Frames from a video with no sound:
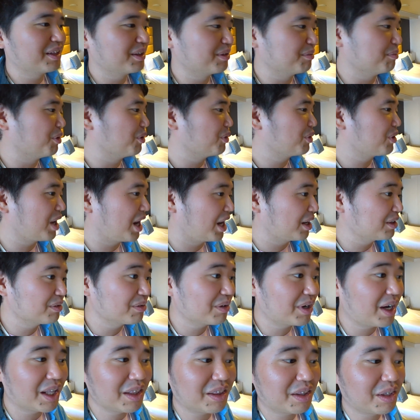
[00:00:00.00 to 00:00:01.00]
ものがある
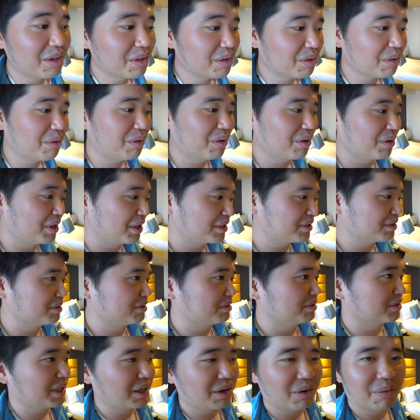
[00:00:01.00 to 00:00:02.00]
のかっていうところをね、ちょっ
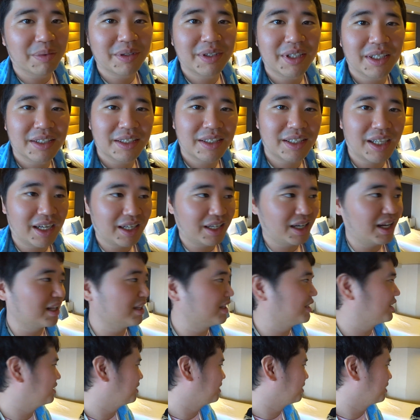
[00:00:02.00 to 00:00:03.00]
とね、お見せしたい
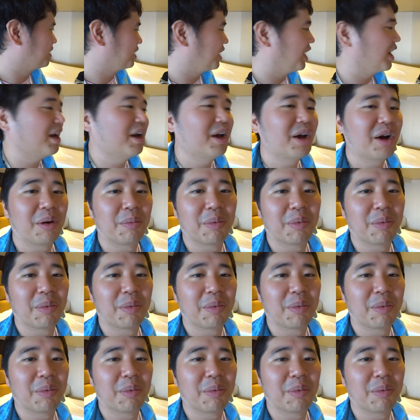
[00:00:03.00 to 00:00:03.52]
なっていうふうにね、